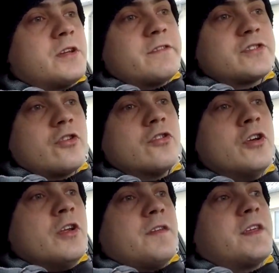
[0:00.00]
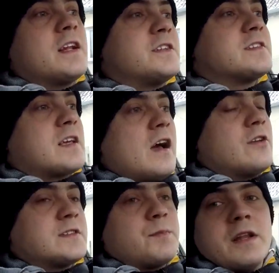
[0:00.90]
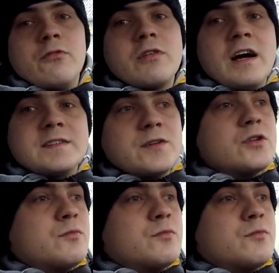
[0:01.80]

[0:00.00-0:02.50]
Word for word: ponieważ on nie naciskając pedału gazu,